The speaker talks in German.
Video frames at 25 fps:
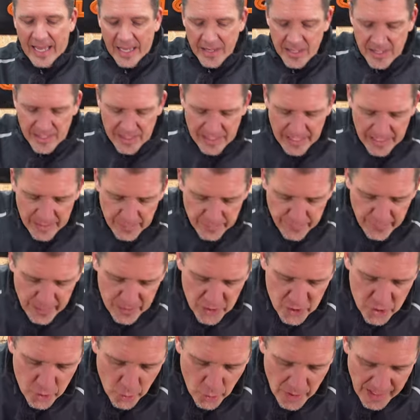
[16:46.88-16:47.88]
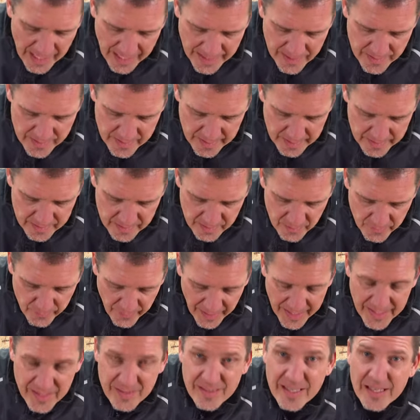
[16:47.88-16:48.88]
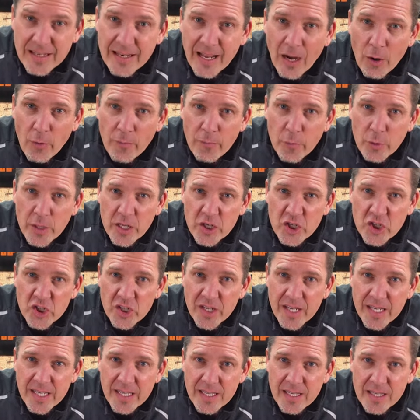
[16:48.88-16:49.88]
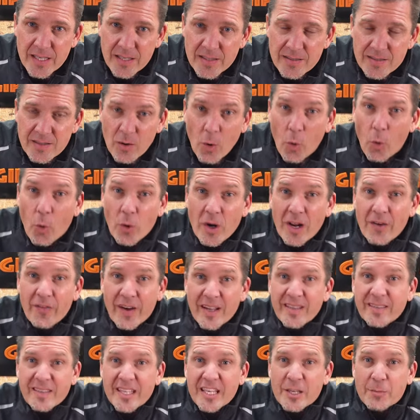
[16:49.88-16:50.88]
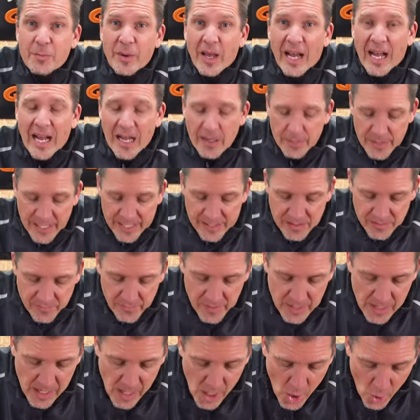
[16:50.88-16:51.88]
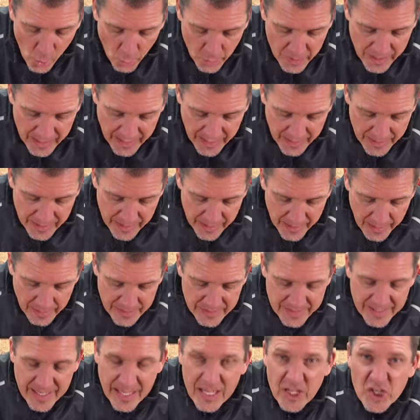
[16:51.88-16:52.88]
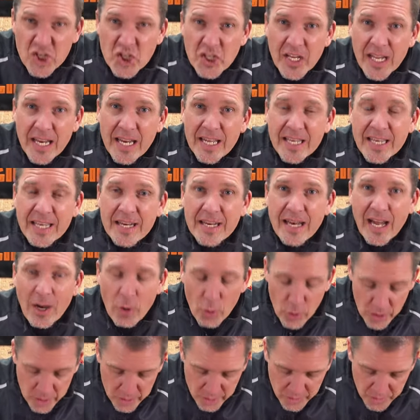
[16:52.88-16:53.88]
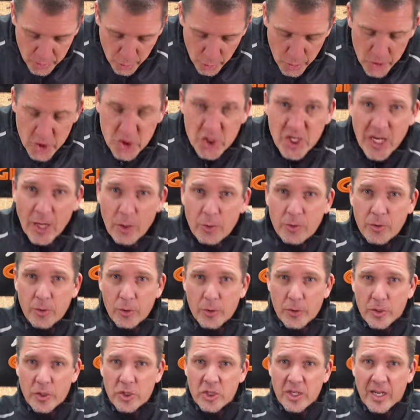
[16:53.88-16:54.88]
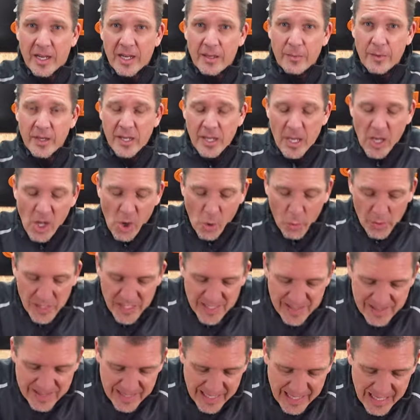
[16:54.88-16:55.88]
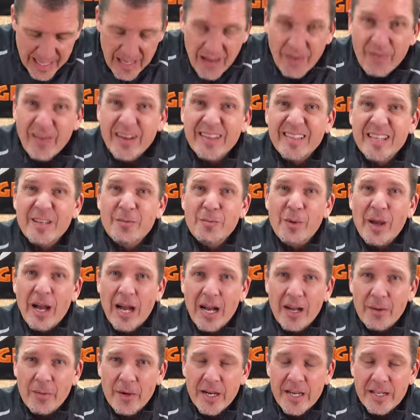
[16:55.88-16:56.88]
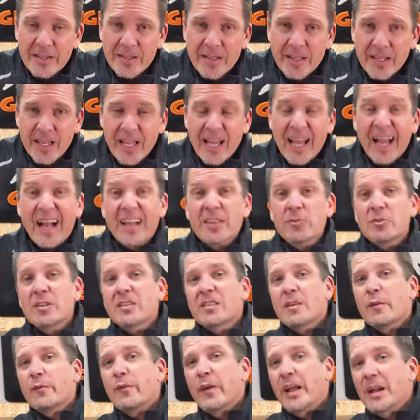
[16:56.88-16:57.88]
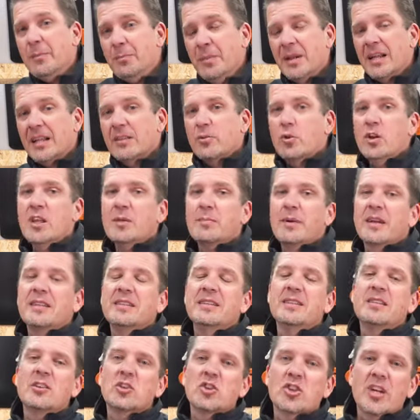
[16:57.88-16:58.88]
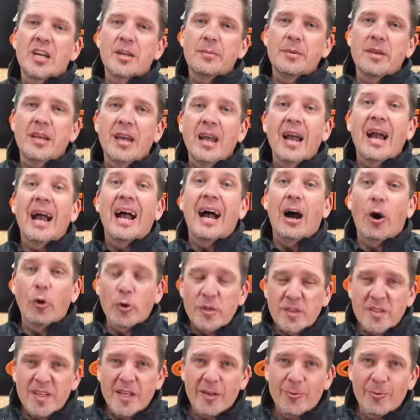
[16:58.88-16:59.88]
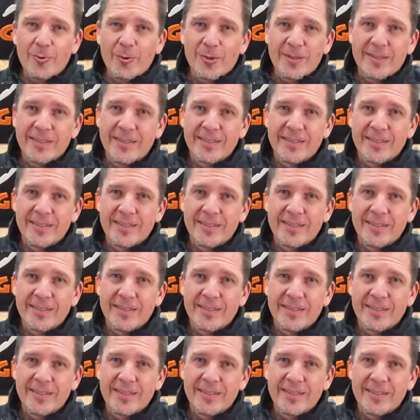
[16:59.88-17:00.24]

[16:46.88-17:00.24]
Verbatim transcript: kann ich einfach schön ansetzen, weiß genau, wo der Strich ist oder was ich bearbeiten will und kann an der Stelle genau durchschauen durch die Scheibe und ich sehe, was ich bearbeite. Also das gefällt mir natürlich bei dieser Scheibe auch sehr gut.